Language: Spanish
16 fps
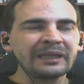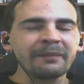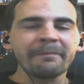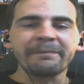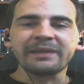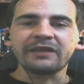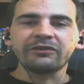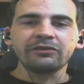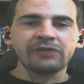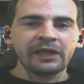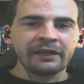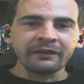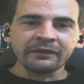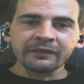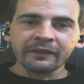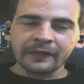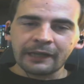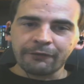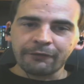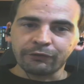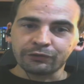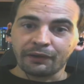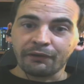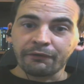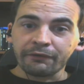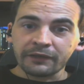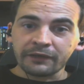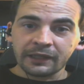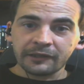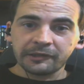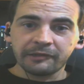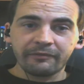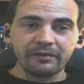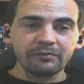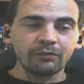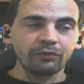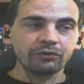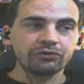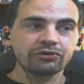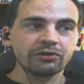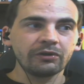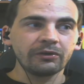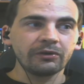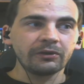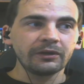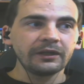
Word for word: impresionante de la fotografía. Se ve mucho